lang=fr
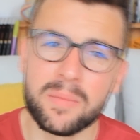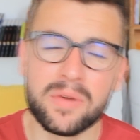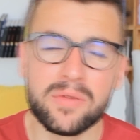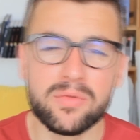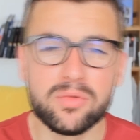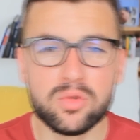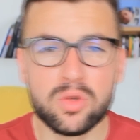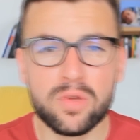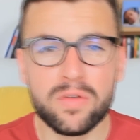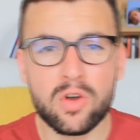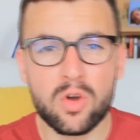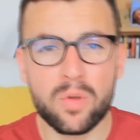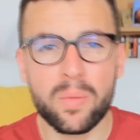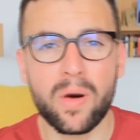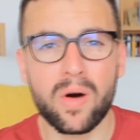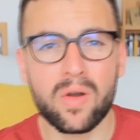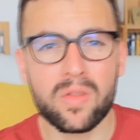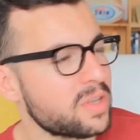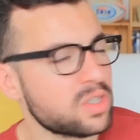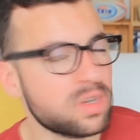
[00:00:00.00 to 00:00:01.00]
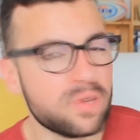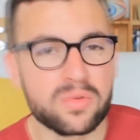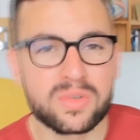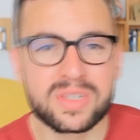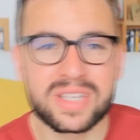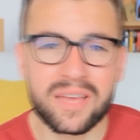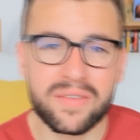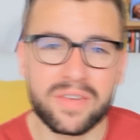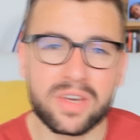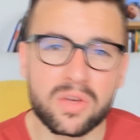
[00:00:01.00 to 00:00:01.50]
mais vous devez le prendre parce que
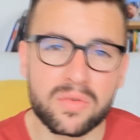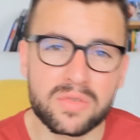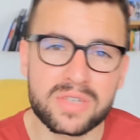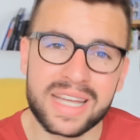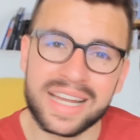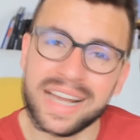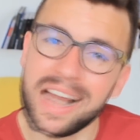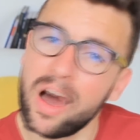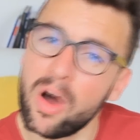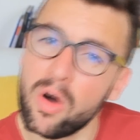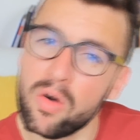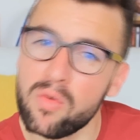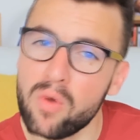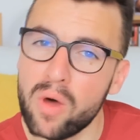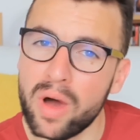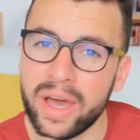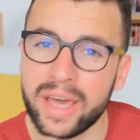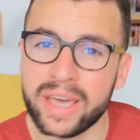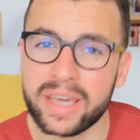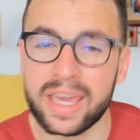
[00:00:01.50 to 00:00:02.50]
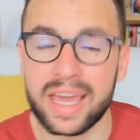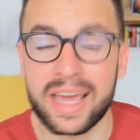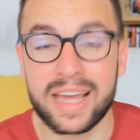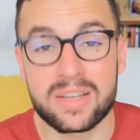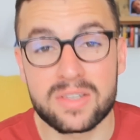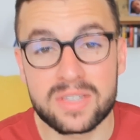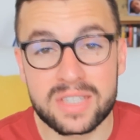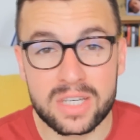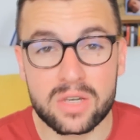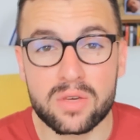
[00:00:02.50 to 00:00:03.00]
vous savez que vous allez la revoir et
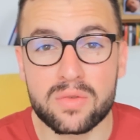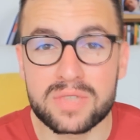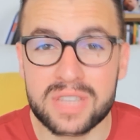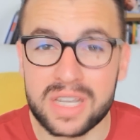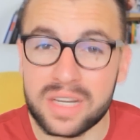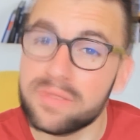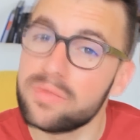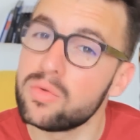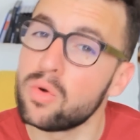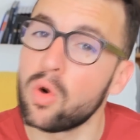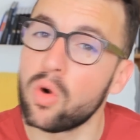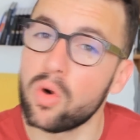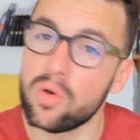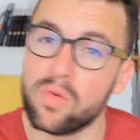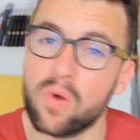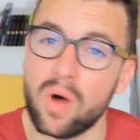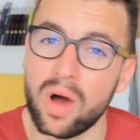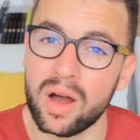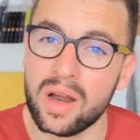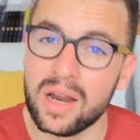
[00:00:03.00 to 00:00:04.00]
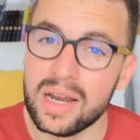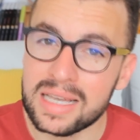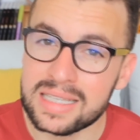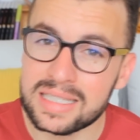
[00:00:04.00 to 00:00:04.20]
qu'elle sait que vous allez vous revoir.